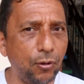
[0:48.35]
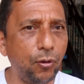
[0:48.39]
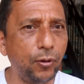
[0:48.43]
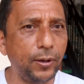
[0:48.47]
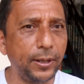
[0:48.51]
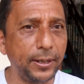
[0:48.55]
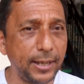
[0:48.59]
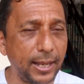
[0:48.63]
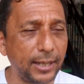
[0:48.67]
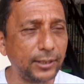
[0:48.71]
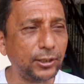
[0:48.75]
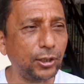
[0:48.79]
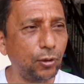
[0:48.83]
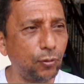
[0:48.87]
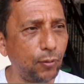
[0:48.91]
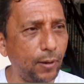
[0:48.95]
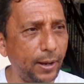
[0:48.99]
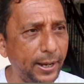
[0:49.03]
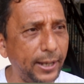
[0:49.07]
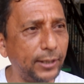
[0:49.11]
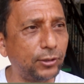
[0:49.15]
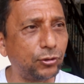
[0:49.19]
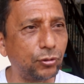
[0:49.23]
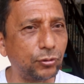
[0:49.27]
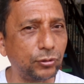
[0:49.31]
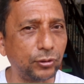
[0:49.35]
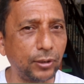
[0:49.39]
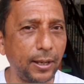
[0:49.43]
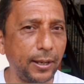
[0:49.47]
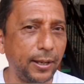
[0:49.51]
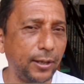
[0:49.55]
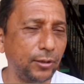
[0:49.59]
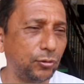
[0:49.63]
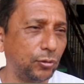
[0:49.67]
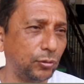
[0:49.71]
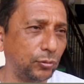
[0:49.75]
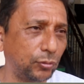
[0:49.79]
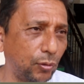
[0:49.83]
Jorge ya se lo ha hecho, se ha
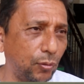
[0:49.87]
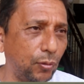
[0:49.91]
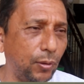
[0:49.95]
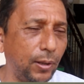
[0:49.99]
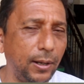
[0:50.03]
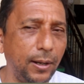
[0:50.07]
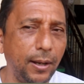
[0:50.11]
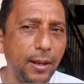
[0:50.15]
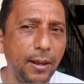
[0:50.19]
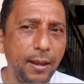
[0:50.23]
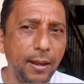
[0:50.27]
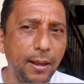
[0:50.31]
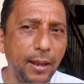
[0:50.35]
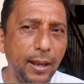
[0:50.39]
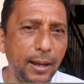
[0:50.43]
hecho todo el,